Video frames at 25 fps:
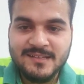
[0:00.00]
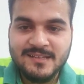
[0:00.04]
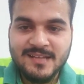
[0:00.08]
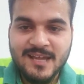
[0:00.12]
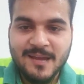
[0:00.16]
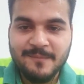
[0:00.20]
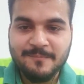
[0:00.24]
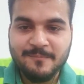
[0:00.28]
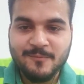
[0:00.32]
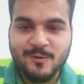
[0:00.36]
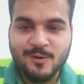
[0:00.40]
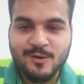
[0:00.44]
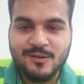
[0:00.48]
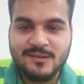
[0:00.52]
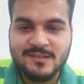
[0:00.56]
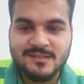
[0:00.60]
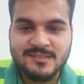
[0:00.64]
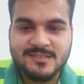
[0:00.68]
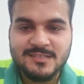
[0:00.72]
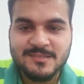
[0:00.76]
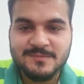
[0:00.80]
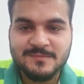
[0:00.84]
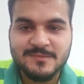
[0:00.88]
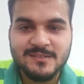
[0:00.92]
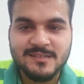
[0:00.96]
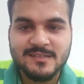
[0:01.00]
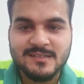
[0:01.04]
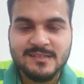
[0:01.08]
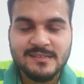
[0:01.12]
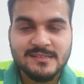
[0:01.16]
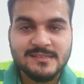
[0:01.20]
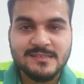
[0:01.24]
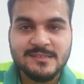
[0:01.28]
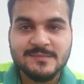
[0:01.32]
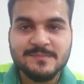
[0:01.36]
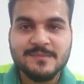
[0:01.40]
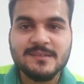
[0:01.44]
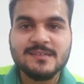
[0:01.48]
मेरा एक कंप्लेन है आप
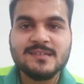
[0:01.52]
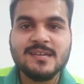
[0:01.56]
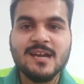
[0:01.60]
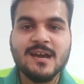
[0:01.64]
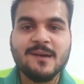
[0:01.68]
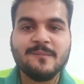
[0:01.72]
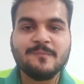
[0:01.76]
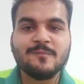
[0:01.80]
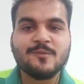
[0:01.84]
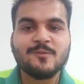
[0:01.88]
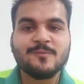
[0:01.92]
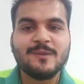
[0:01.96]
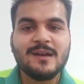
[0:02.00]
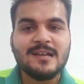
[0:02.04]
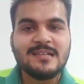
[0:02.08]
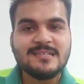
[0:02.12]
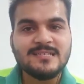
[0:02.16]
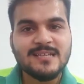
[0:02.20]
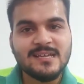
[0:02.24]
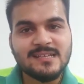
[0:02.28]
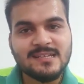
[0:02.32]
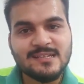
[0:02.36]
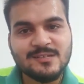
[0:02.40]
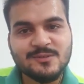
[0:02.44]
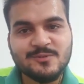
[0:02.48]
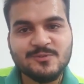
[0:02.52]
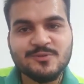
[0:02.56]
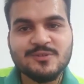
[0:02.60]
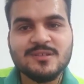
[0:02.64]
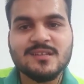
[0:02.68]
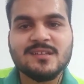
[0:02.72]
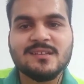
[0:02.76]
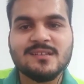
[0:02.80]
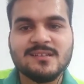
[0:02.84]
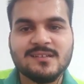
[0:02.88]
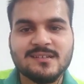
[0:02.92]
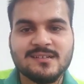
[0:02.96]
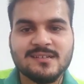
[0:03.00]
कॉल रिसीव नहीं करते हैं भैया हम
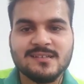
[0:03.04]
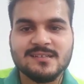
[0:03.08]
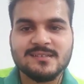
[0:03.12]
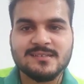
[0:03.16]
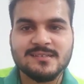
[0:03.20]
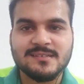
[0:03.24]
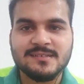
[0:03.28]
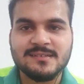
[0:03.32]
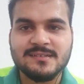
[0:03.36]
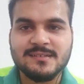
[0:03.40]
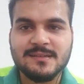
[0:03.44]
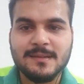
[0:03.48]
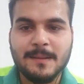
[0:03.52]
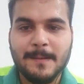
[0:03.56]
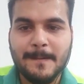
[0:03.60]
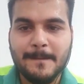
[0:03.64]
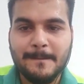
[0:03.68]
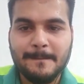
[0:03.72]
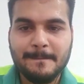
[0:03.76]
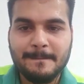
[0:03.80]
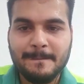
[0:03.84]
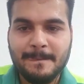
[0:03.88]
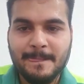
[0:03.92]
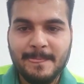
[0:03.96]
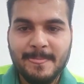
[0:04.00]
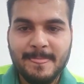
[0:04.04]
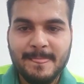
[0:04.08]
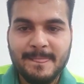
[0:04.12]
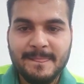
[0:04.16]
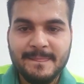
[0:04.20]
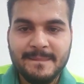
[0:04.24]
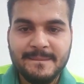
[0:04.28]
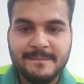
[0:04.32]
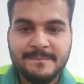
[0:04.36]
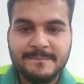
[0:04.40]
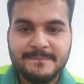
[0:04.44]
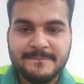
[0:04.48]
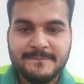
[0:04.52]
मोबाइल ज़्यादा यूज ही नहीं करते हैं